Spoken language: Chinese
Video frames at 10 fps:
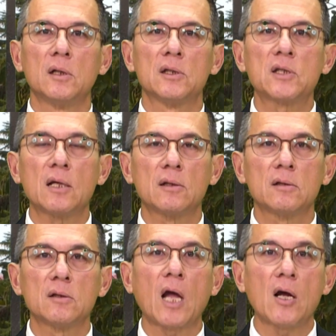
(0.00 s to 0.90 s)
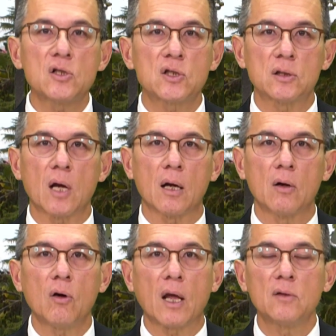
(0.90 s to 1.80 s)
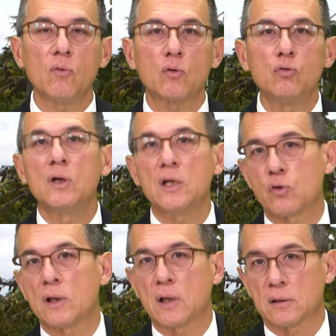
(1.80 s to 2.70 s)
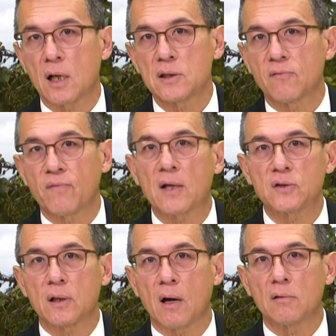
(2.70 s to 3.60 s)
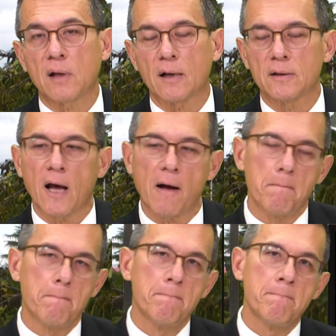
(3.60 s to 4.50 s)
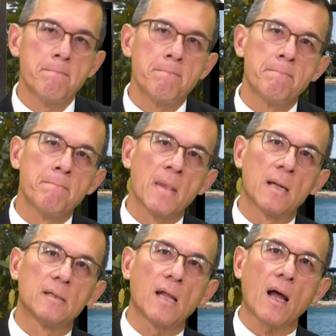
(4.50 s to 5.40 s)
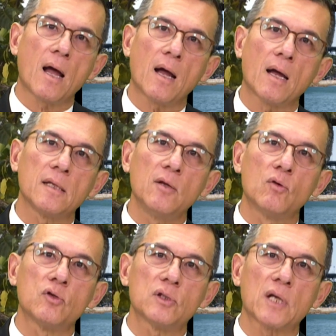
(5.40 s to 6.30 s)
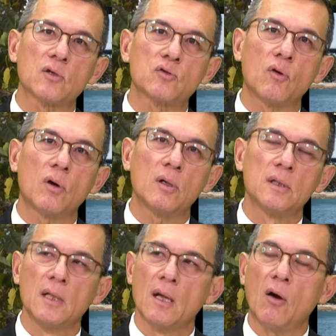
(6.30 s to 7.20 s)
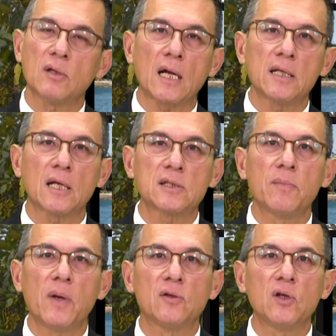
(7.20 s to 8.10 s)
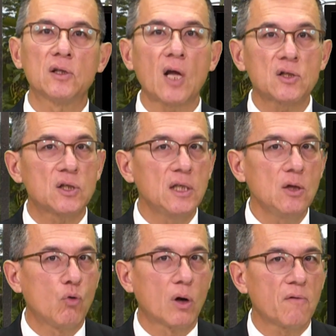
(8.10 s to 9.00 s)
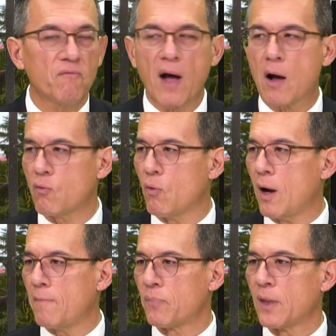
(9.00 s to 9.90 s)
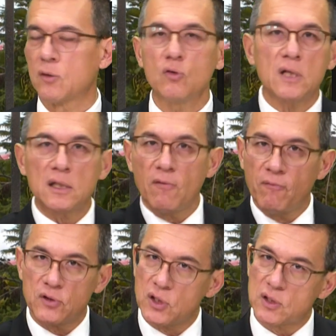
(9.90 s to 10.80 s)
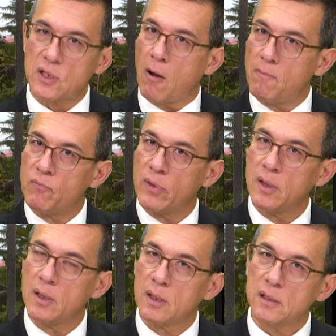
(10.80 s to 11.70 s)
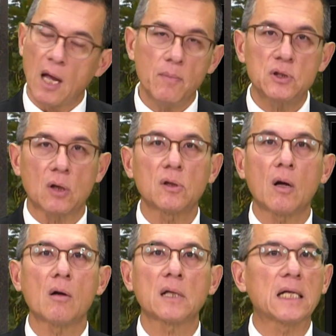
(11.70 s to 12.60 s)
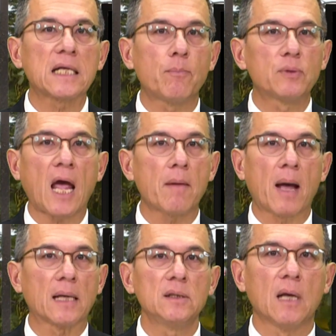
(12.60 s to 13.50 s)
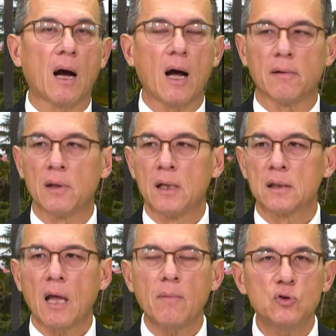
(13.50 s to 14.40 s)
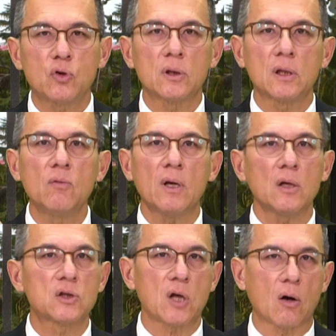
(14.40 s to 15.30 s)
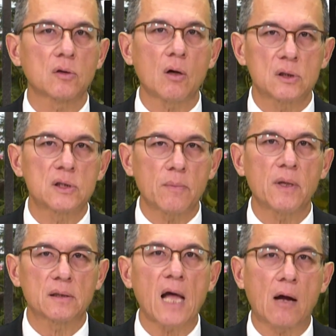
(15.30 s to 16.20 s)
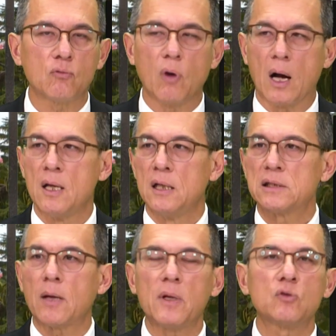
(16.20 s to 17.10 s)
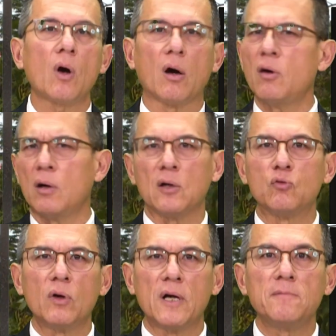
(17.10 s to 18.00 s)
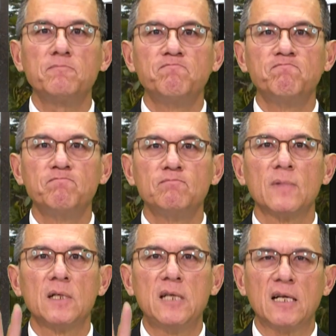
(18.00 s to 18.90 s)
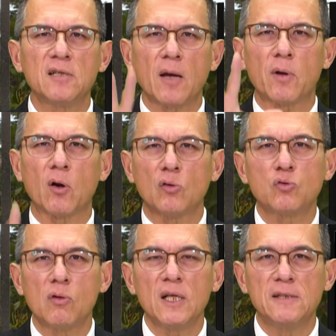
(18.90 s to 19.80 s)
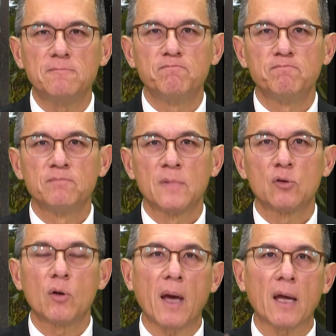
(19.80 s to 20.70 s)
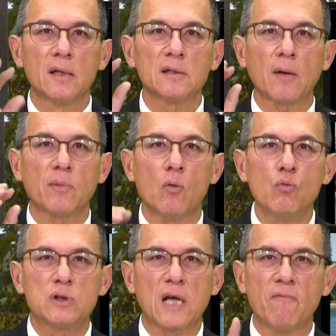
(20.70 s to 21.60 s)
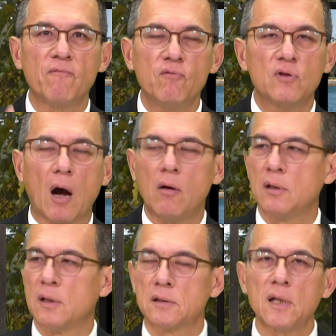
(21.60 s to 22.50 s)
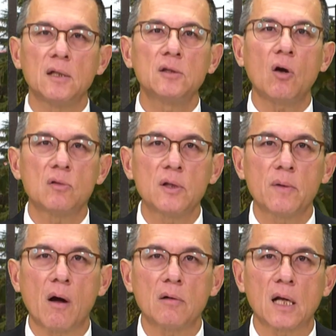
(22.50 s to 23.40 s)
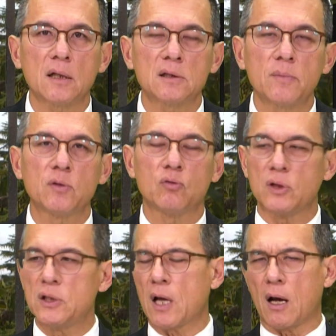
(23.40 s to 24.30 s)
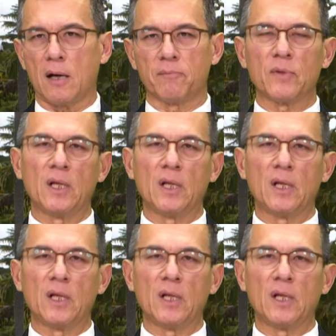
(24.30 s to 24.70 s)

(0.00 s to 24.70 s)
在当时啊，后来因为库克船长当时发现了澳大利亚，那英国就想说，澳大利亚这片地，当时英国跟法国都在这附近找，他们找到澳大利亚不太满啊，哈，他们觉得因为要找到的这片大陆啊，上面最好要很多人，人代表劳动力，对不对？代表物产富饶。但一到这个澳大利亚这片土地上啊，